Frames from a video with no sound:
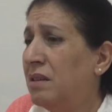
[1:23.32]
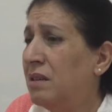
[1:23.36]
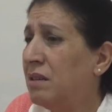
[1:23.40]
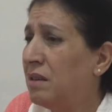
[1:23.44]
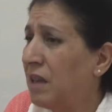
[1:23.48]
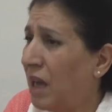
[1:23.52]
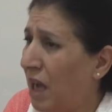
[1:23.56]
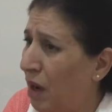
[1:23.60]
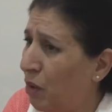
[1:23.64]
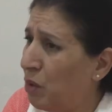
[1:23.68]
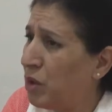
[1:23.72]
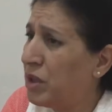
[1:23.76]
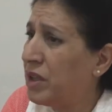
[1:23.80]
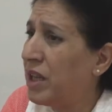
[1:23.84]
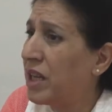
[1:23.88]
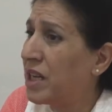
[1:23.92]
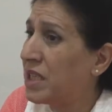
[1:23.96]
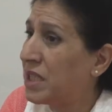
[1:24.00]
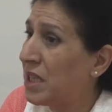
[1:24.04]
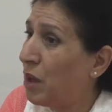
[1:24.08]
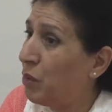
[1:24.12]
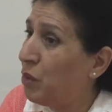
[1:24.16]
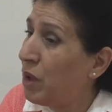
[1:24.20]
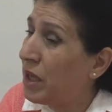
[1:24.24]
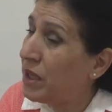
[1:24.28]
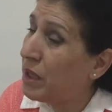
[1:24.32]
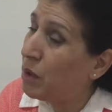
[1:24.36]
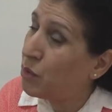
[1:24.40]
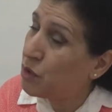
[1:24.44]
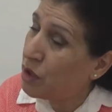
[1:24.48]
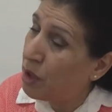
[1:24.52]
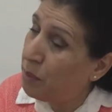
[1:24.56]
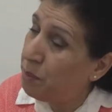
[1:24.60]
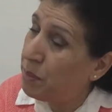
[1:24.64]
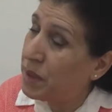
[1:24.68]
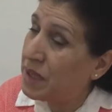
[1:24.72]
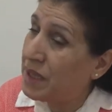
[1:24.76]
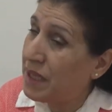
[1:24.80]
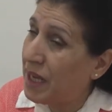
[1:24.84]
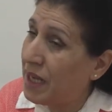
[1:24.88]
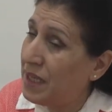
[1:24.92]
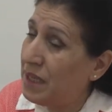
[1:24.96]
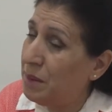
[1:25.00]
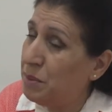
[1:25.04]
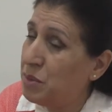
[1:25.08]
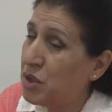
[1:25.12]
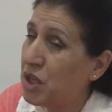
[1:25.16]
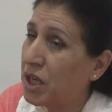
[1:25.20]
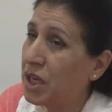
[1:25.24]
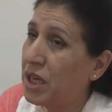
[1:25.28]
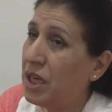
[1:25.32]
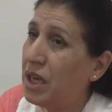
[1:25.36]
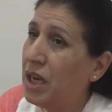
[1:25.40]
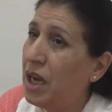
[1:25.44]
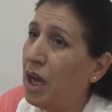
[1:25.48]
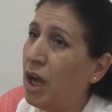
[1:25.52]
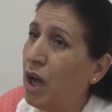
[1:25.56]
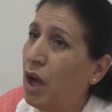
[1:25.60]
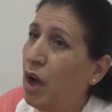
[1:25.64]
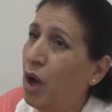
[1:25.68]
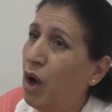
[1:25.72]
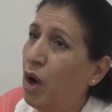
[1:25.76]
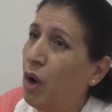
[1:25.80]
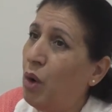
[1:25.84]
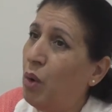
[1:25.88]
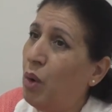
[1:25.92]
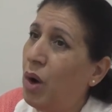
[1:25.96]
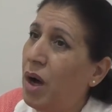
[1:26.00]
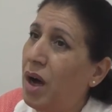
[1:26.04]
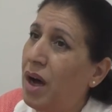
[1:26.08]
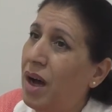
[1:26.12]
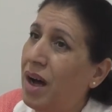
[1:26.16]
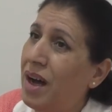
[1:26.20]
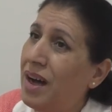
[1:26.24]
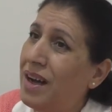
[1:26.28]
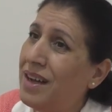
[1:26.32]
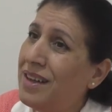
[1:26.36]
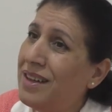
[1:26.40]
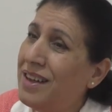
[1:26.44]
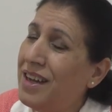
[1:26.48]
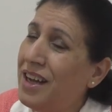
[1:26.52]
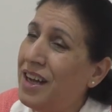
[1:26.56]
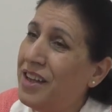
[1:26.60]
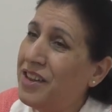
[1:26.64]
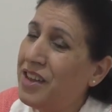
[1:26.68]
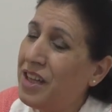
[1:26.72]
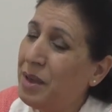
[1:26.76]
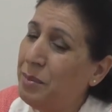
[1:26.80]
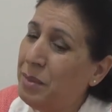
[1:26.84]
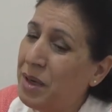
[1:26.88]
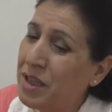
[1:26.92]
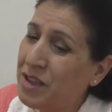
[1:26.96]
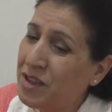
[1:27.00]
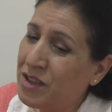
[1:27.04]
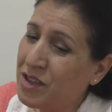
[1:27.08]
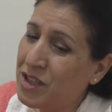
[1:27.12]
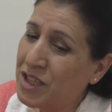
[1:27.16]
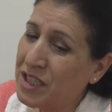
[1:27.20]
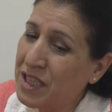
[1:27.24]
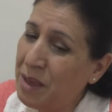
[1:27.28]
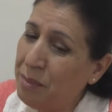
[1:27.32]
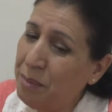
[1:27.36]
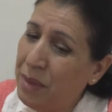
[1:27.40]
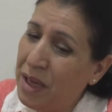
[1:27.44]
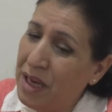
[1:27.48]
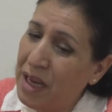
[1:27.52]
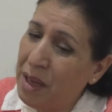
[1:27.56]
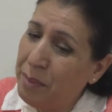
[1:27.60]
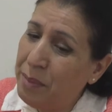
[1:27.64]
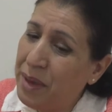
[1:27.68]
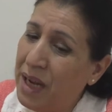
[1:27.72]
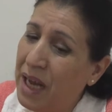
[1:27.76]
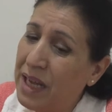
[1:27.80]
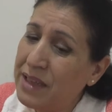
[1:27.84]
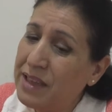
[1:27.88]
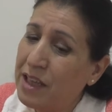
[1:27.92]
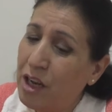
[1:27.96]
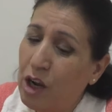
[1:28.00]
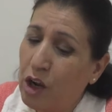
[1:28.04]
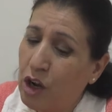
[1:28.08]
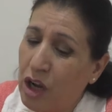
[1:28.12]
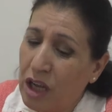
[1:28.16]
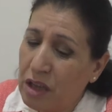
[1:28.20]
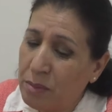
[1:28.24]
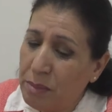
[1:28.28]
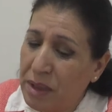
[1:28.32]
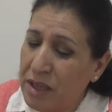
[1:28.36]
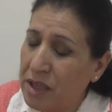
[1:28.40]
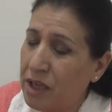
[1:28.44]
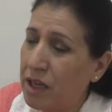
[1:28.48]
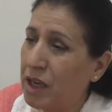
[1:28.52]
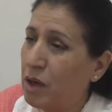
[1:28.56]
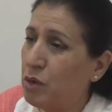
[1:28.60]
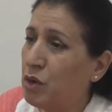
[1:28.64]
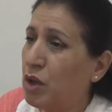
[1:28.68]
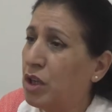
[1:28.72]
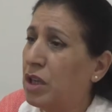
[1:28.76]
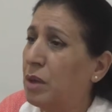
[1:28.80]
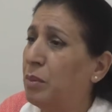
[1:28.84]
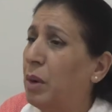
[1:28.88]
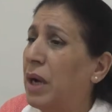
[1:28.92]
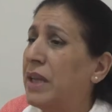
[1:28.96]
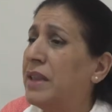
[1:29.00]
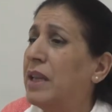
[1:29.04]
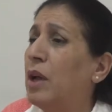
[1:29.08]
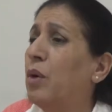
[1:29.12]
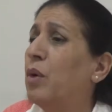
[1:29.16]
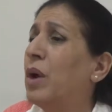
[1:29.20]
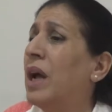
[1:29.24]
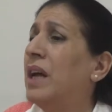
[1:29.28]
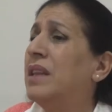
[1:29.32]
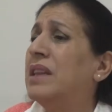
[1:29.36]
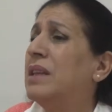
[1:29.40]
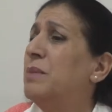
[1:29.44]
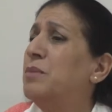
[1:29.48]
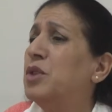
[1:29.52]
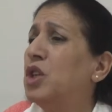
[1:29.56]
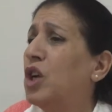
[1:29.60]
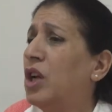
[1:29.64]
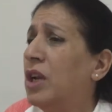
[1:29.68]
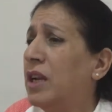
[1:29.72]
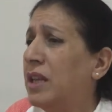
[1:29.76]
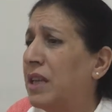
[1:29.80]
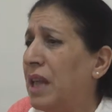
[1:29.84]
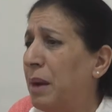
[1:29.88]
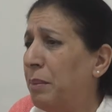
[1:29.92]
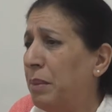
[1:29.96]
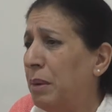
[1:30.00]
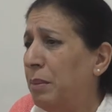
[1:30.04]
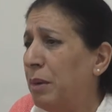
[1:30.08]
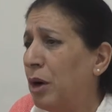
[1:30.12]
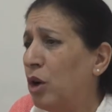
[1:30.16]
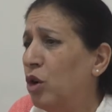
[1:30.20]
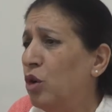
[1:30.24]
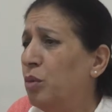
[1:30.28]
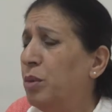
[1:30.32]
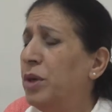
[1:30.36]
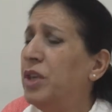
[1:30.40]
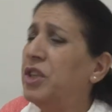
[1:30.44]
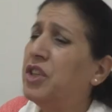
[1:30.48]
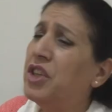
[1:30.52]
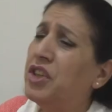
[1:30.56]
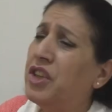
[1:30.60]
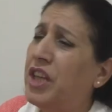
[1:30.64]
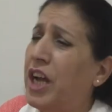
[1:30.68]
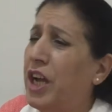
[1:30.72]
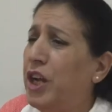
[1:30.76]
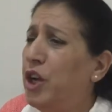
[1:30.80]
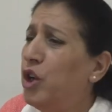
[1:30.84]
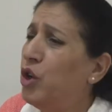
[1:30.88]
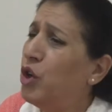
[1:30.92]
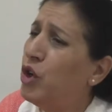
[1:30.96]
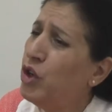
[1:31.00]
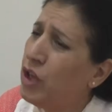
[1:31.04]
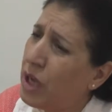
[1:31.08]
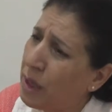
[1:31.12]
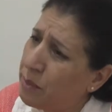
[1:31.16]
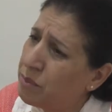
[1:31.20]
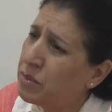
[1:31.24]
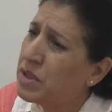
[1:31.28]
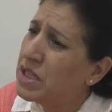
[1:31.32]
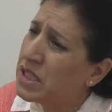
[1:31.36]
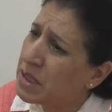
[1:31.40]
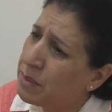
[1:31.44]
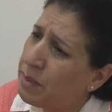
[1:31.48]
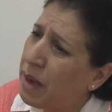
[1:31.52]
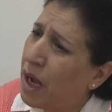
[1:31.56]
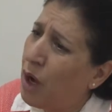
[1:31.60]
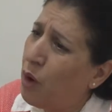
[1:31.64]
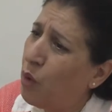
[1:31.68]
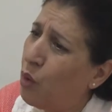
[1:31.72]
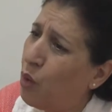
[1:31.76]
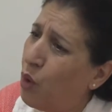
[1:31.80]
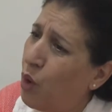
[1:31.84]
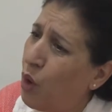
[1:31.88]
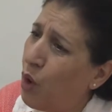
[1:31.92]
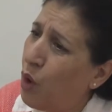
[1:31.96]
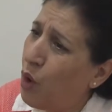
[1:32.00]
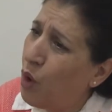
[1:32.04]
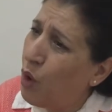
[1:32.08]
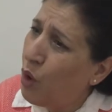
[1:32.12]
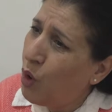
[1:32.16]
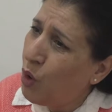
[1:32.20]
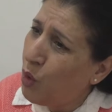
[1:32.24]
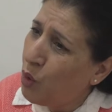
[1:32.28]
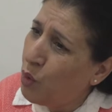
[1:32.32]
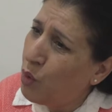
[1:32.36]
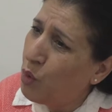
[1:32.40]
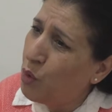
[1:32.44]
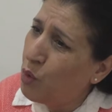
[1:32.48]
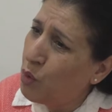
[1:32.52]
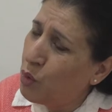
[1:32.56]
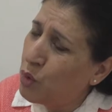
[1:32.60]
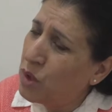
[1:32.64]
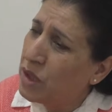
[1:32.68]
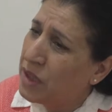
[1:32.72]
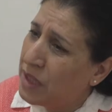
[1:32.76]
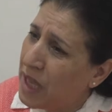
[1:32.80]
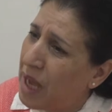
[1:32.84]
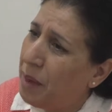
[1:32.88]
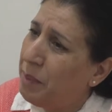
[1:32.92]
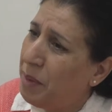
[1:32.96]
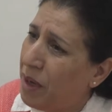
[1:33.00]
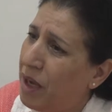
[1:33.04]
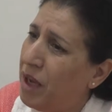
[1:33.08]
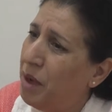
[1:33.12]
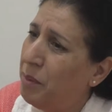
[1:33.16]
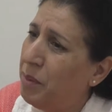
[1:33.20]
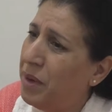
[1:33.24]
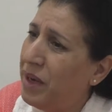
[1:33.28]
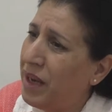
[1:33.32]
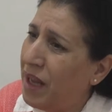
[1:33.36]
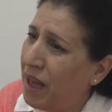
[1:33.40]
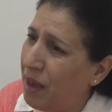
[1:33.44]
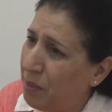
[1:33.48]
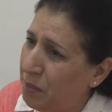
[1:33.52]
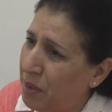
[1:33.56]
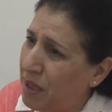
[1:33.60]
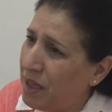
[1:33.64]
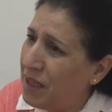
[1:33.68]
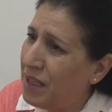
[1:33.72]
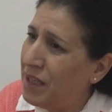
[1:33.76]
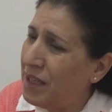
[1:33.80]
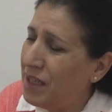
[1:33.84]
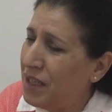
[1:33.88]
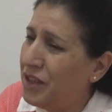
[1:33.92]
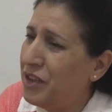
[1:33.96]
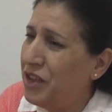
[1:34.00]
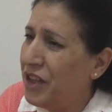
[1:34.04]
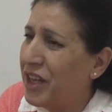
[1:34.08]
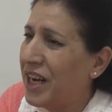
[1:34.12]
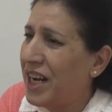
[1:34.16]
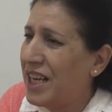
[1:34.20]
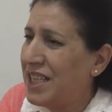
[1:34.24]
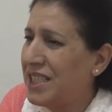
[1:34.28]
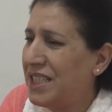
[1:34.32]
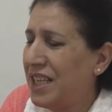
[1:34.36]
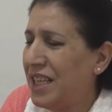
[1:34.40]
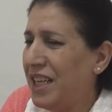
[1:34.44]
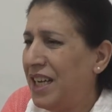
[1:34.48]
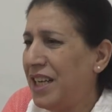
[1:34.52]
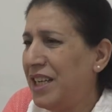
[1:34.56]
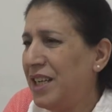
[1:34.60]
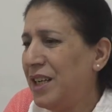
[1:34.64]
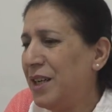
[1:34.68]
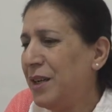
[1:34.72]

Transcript: تحاول تدرس أولادها وتحب التعليم بشكل وعندما تسمع لابنها حتى لو كانت ما تقرا وتكتب حتى لو كانت تمسك الكتاب المقلوب هي تدعي انه هي عم تسمع و... وتتابع ابنها بالدراسه يعني